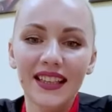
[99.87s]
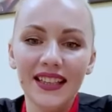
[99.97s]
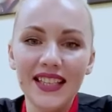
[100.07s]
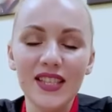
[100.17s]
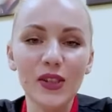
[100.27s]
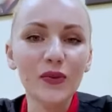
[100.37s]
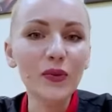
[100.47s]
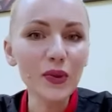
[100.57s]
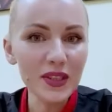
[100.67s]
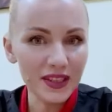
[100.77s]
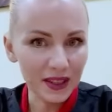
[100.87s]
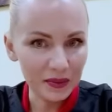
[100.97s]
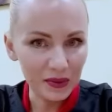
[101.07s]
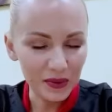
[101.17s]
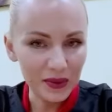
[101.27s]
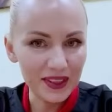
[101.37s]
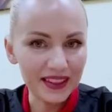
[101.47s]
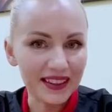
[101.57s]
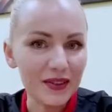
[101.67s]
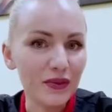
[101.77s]
Сегодня я буду
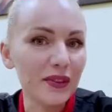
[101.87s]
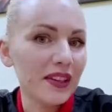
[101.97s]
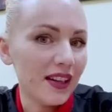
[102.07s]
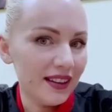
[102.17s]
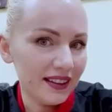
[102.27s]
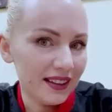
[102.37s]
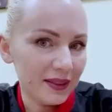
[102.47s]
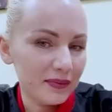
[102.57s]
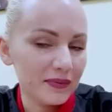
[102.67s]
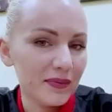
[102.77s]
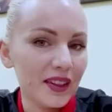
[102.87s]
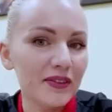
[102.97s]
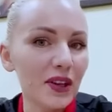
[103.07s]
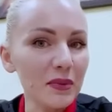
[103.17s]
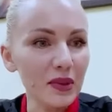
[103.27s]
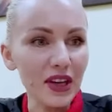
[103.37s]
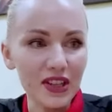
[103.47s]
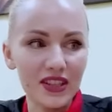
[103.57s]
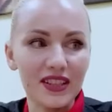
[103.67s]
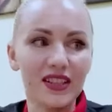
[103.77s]
делать фиалки. Вам
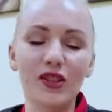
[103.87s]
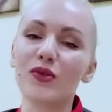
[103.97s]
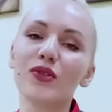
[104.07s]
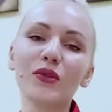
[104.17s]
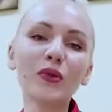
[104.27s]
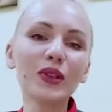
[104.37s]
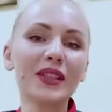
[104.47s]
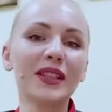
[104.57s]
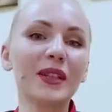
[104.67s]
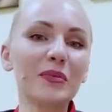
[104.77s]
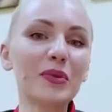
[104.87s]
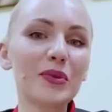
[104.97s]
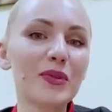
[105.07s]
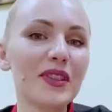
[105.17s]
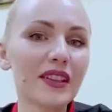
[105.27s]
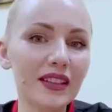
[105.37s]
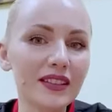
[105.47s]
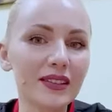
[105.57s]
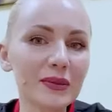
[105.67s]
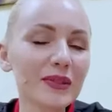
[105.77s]
кажется, что сегодня я буду делать
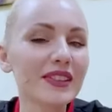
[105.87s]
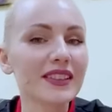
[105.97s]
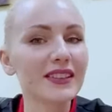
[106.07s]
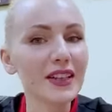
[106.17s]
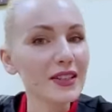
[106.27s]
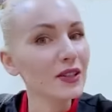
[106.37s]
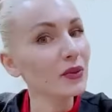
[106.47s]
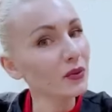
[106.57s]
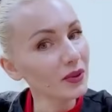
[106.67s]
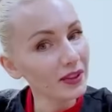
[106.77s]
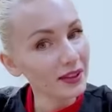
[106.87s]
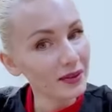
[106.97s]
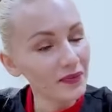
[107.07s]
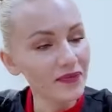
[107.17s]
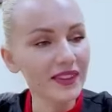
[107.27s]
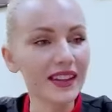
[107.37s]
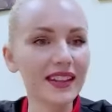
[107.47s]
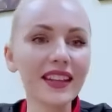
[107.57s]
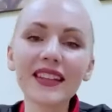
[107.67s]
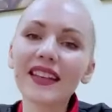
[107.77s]
анютыны глазки, но нет.
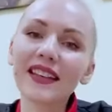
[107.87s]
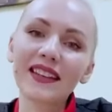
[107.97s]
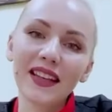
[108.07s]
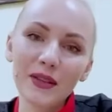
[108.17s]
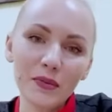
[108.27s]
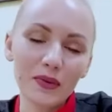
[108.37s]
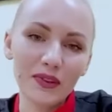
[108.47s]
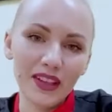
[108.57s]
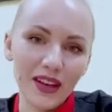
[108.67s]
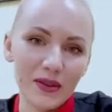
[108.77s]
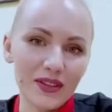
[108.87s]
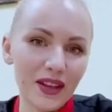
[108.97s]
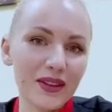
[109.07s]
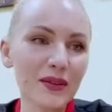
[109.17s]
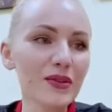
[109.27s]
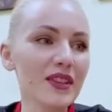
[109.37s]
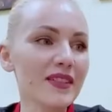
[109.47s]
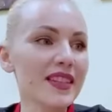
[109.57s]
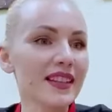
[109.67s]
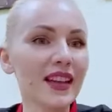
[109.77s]
Я никогда не повторяюсь, да, то есть я
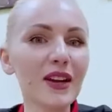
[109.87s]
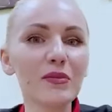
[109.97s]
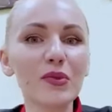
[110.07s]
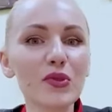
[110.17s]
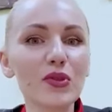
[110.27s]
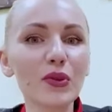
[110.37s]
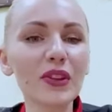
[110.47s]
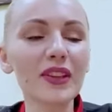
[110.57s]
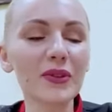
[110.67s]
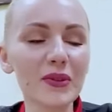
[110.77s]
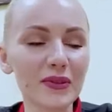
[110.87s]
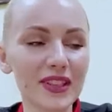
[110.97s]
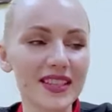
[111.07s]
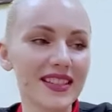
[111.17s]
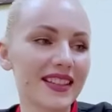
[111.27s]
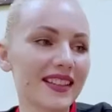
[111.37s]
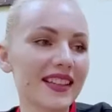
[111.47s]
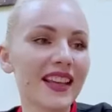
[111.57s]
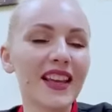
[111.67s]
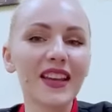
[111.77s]
всегда люблю что-то новое сделать.
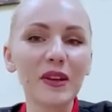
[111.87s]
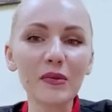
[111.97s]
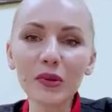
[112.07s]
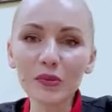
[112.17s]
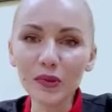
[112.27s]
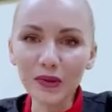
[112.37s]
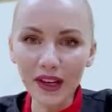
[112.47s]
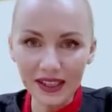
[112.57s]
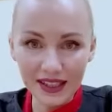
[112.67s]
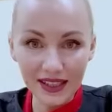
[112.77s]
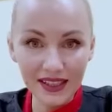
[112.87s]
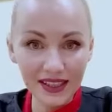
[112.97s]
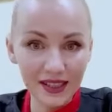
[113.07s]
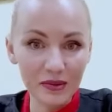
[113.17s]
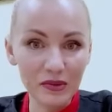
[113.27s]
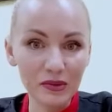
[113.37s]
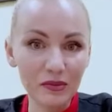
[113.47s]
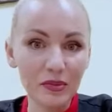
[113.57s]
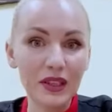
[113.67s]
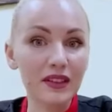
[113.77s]
И вот буквально за 10 минут
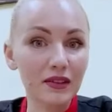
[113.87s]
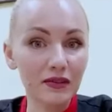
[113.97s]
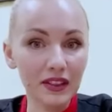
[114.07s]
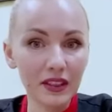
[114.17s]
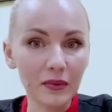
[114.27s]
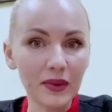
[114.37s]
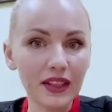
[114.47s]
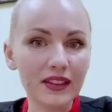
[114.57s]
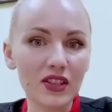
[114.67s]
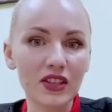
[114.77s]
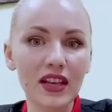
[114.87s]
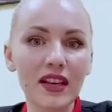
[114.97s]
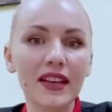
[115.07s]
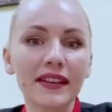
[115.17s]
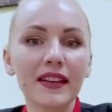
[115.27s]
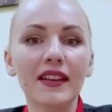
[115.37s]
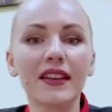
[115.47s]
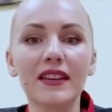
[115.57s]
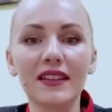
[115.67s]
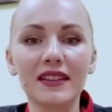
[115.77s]
перед эфиром я нашла
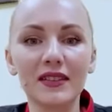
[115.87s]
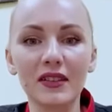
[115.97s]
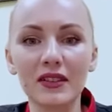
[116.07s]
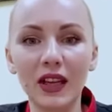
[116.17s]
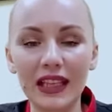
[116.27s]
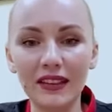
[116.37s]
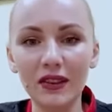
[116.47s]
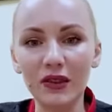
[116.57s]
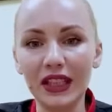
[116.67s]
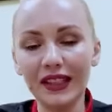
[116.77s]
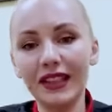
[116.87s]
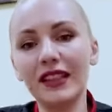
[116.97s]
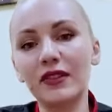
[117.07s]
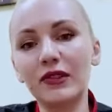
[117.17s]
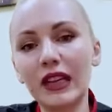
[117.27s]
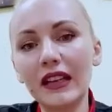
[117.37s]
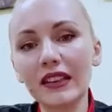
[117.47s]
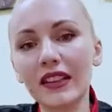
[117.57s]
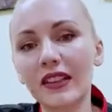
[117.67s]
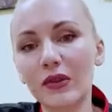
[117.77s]
а, такие
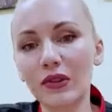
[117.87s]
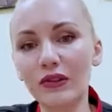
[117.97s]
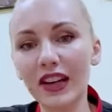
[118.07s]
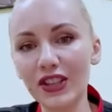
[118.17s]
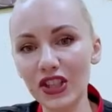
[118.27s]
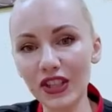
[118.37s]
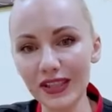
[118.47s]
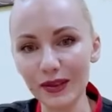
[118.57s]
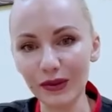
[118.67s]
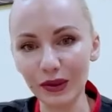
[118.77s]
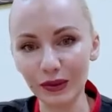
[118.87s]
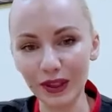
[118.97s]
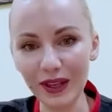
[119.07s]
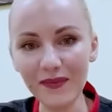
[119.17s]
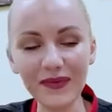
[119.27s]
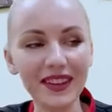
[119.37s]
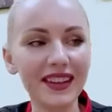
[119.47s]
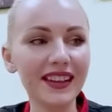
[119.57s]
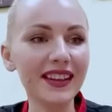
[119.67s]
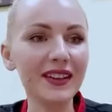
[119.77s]
фиалки, которые в горшке цветут, да,
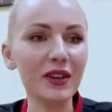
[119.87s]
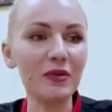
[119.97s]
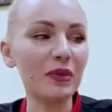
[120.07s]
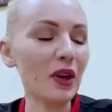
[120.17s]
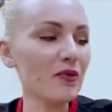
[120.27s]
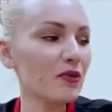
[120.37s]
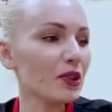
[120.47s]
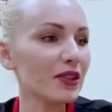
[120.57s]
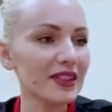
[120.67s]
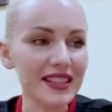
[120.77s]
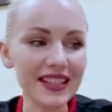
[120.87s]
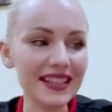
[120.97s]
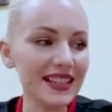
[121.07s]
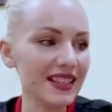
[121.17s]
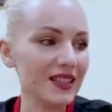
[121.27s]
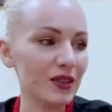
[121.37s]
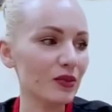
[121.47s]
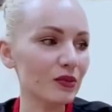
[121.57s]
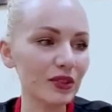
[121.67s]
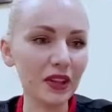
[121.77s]
и э, прям вот за 10
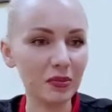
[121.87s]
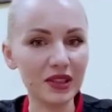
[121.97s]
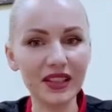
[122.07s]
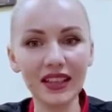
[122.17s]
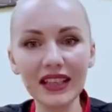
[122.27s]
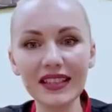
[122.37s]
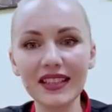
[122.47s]
секунд я определилась,